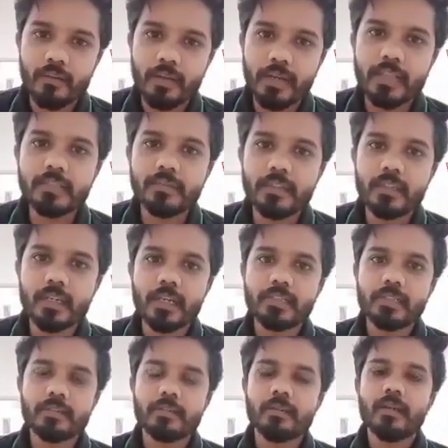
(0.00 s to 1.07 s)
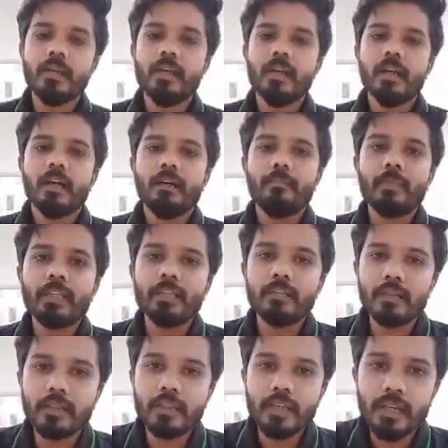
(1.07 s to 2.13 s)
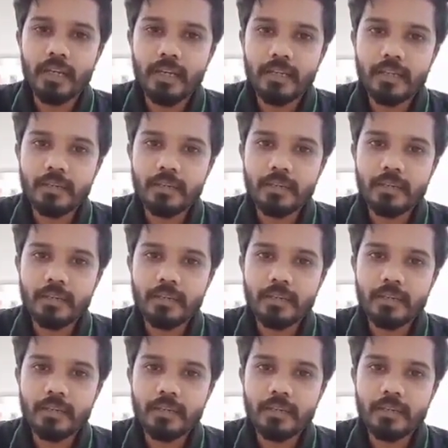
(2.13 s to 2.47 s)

కేసు డ్రా చేసుకున్నారు మధ్యవర్తిగా